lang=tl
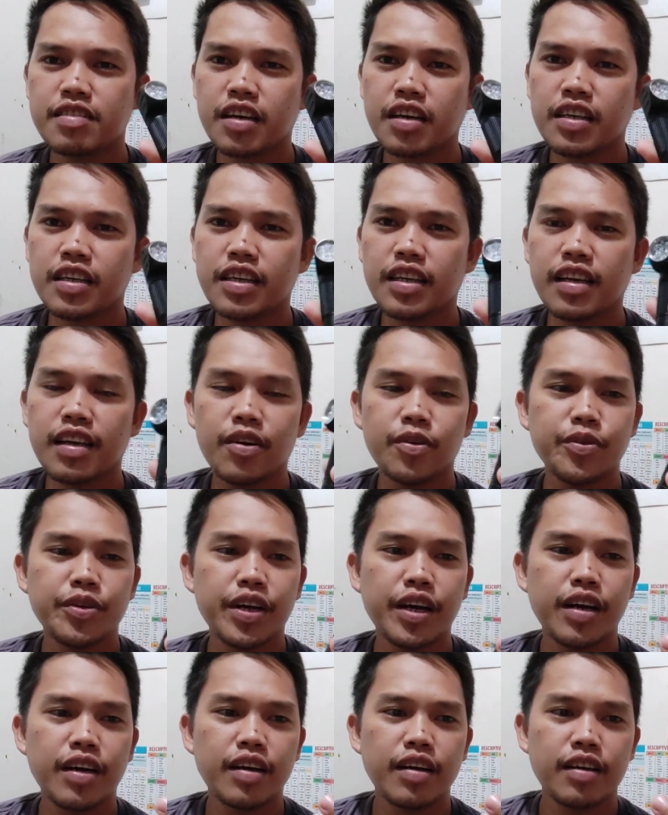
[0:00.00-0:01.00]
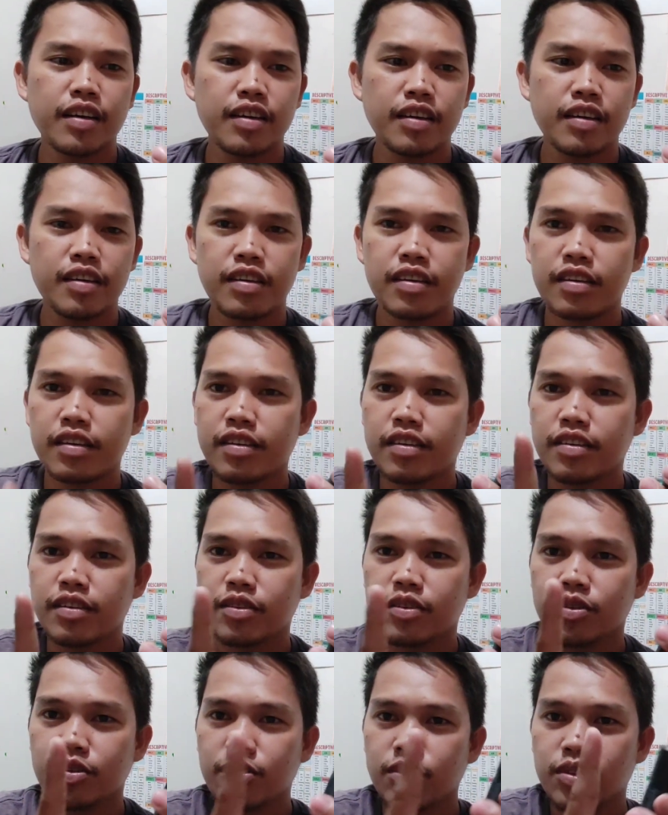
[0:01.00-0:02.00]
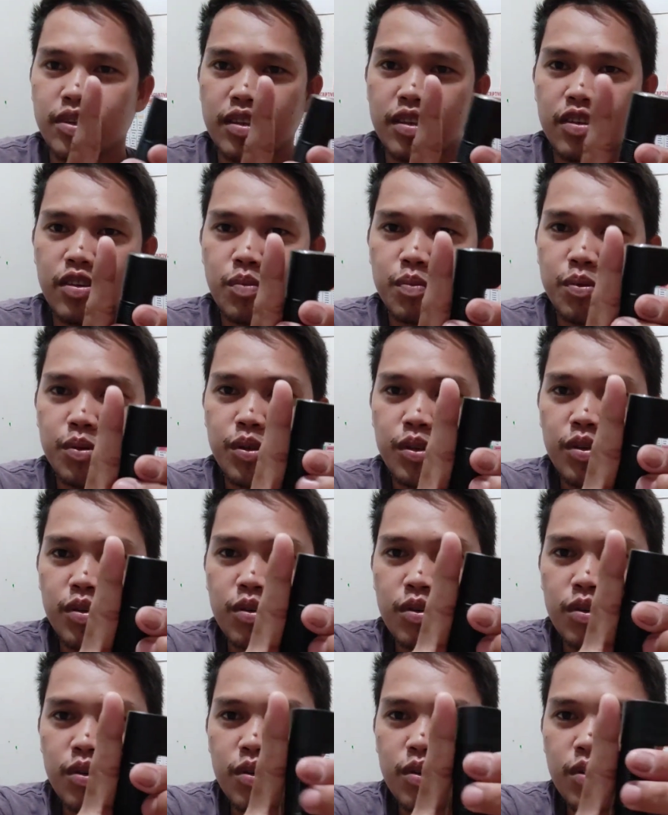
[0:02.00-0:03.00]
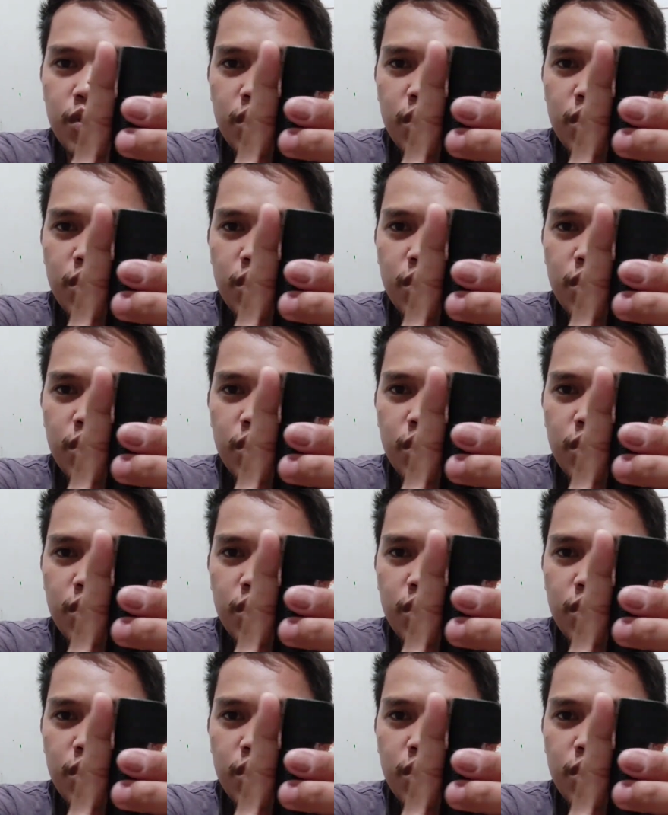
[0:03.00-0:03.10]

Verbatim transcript: ng ilaw niya. So, tingnan niyo po ito. Oh.